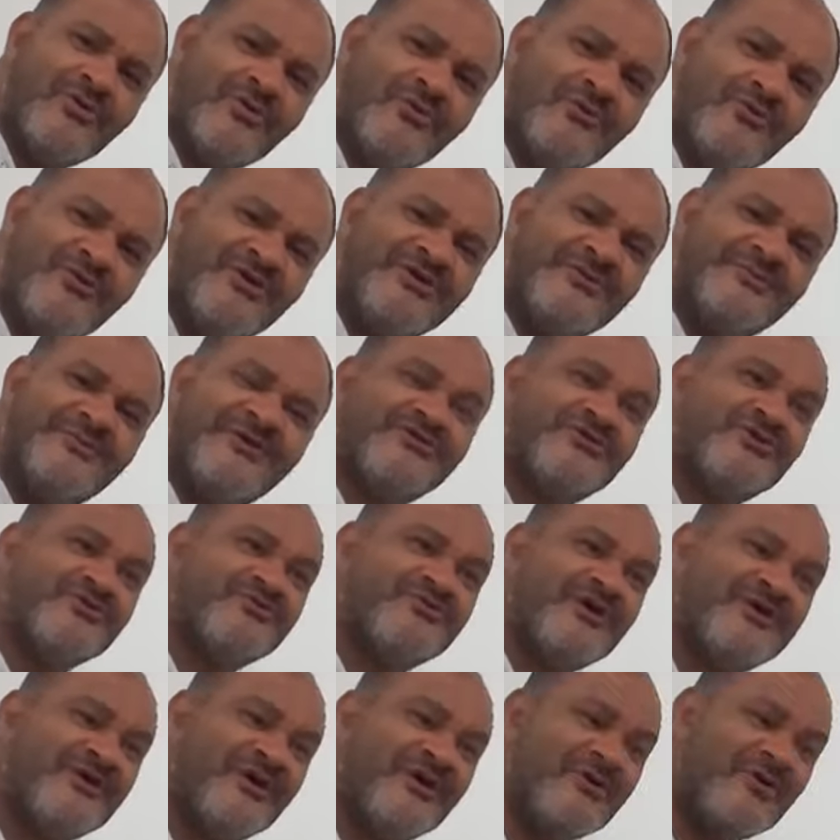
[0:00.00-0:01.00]
Veja bem, Deus
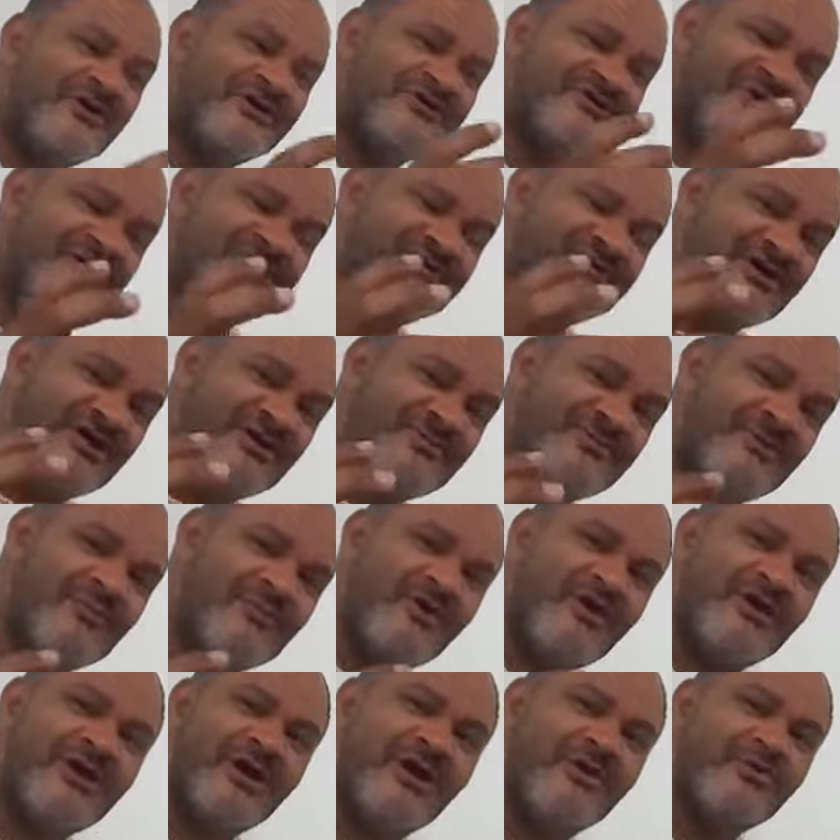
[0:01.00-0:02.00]
vai agora trazer à
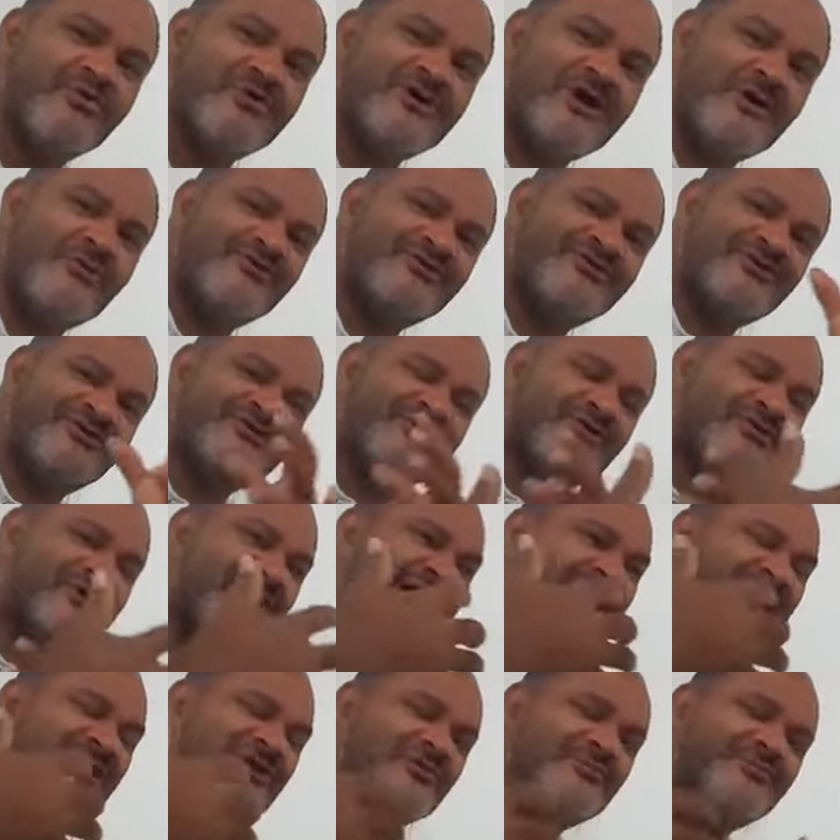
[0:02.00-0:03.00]
memória algo que aconteceu
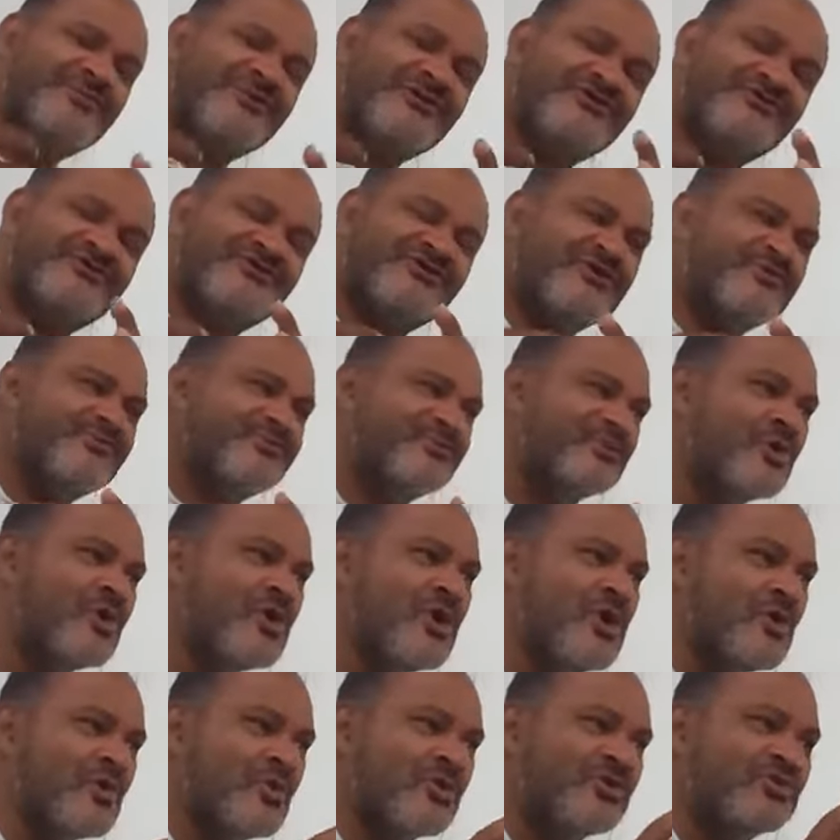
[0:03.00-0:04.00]
lá no princípio,
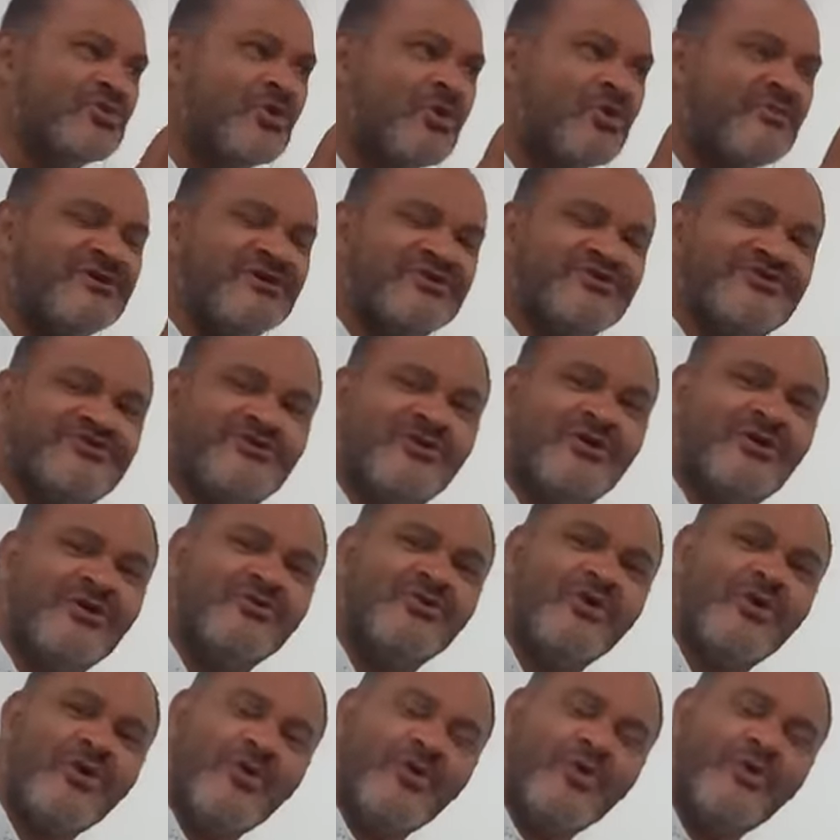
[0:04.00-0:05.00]
quando
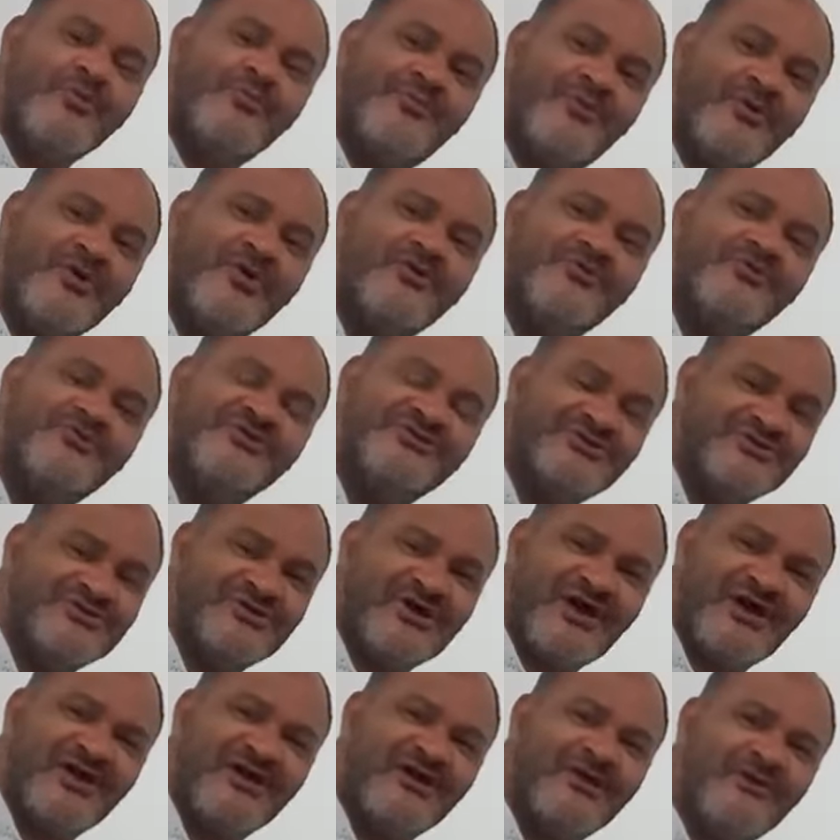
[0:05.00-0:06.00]
começou o povo de
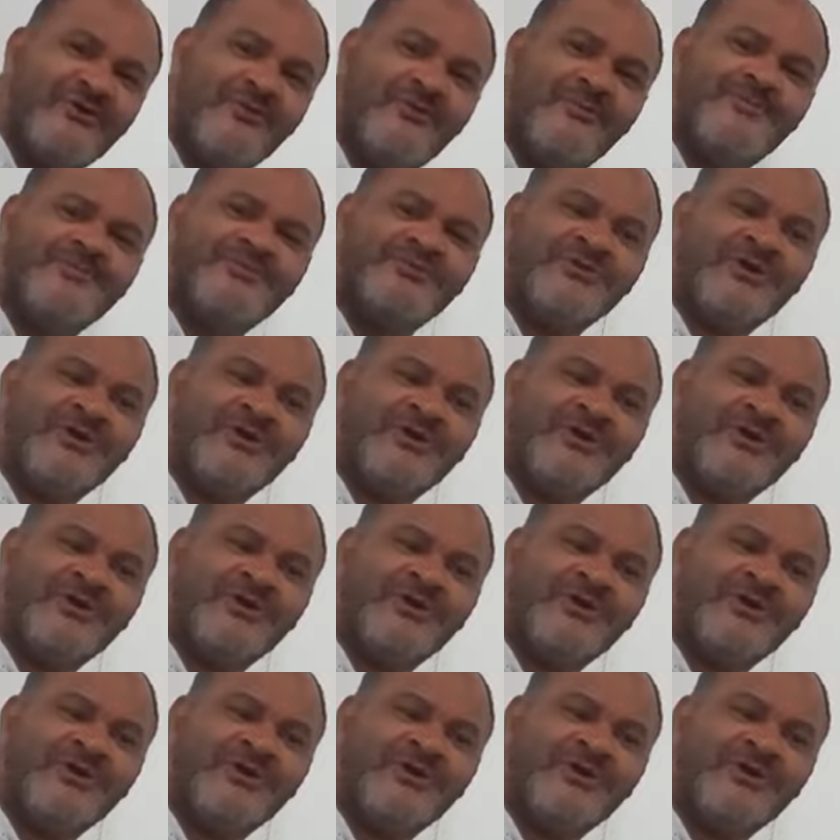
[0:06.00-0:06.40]
Israel.